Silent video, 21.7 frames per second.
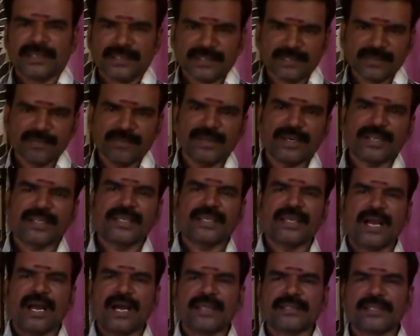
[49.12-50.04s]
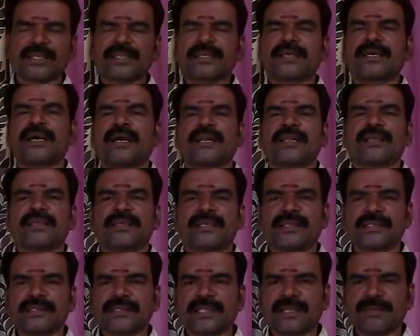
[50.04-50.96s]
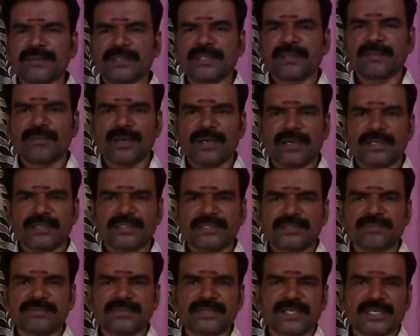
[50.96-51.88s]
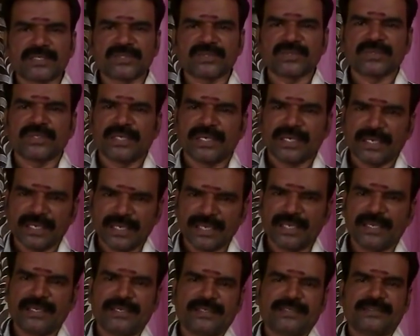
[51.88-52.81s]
இதுவரை அதற்கான எந்த விதமான சிம்டம்ஸும் இல்லை